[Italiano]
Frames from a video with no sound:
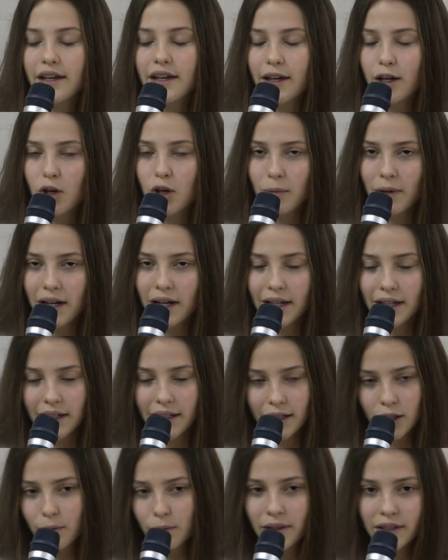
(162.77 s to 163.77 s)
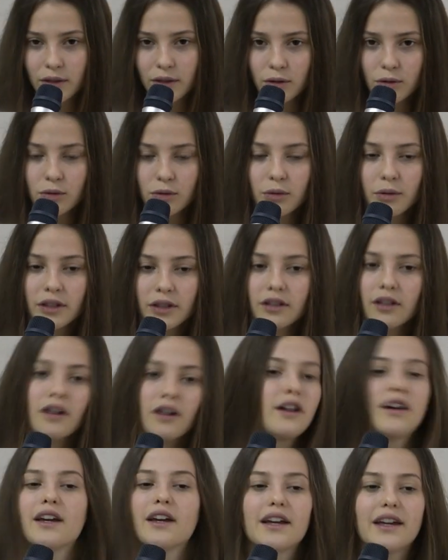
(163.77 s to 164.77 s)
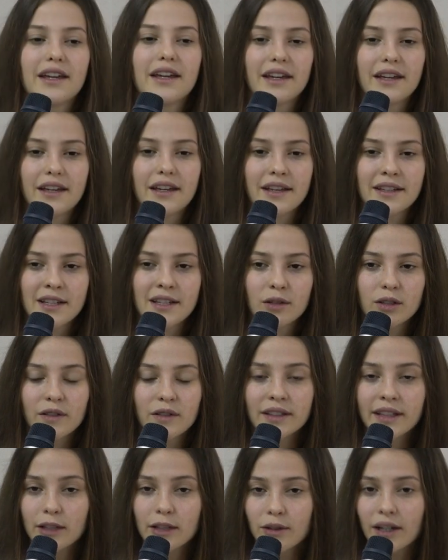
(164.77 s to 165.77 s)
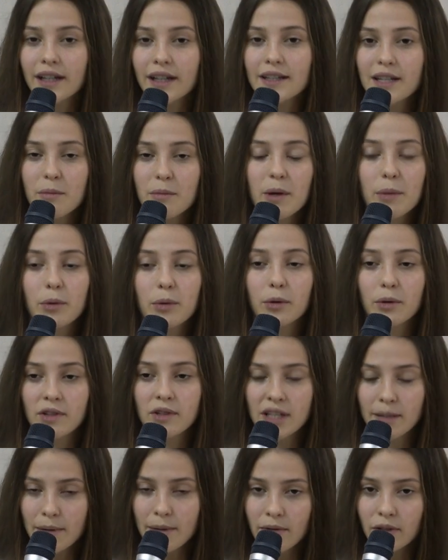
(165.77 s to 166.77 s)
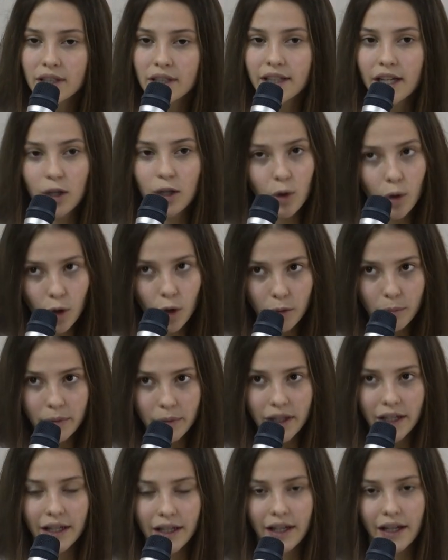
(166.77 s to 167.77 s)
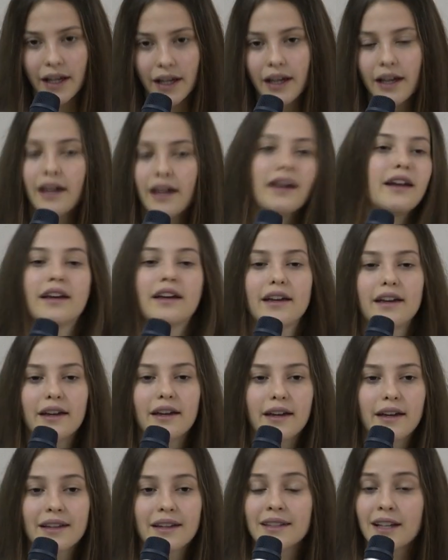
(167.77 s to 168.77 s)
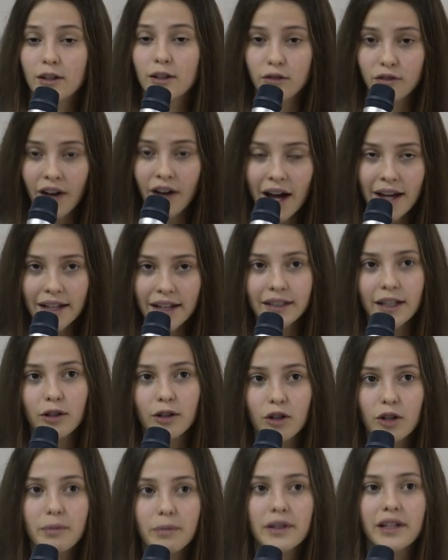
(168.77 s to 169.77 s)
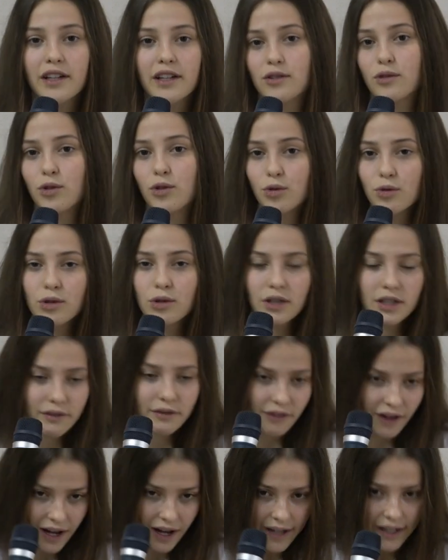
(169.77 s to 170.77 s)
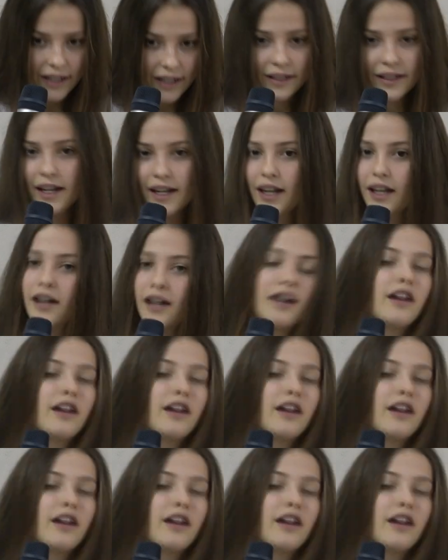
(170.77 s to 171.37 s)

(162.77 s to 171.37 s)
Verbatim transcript: come, hai detto tu Guido, stanno diventando anche sempre più consapevoli dei colpi che sanno fare, dei colpi che sono giusti fare nel,